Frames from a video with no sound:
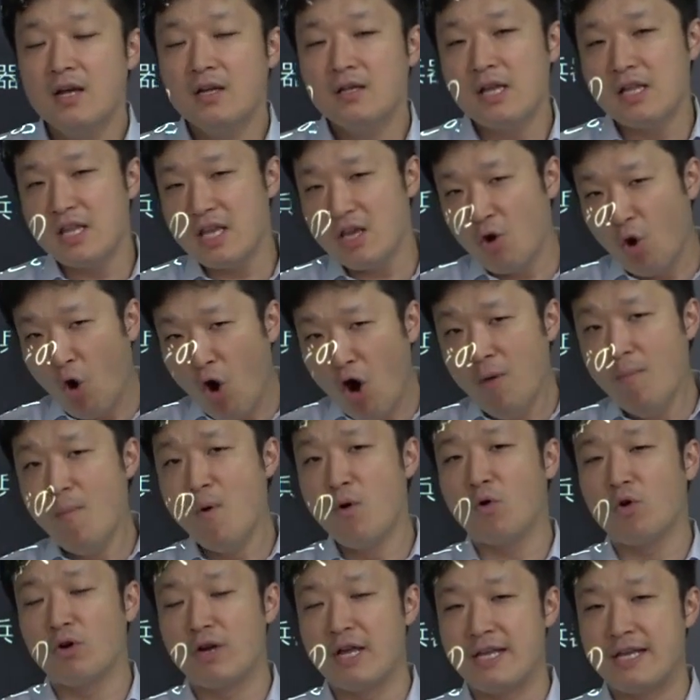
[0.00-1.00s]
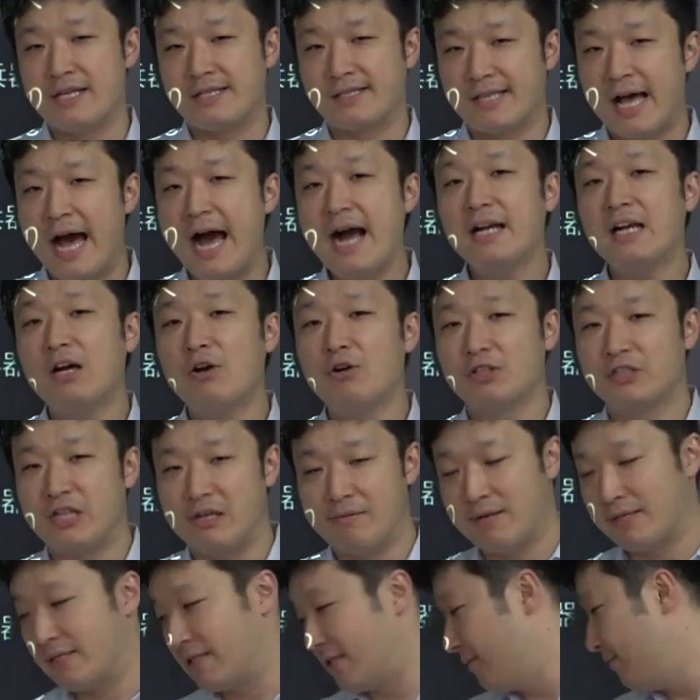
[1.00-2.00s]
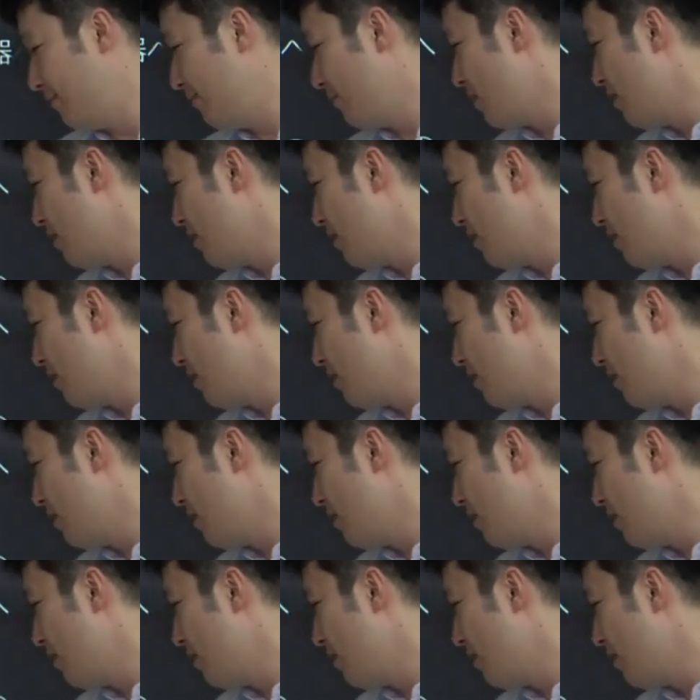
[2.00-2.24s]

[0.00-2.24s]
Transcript: で日本もこれに参加をしています。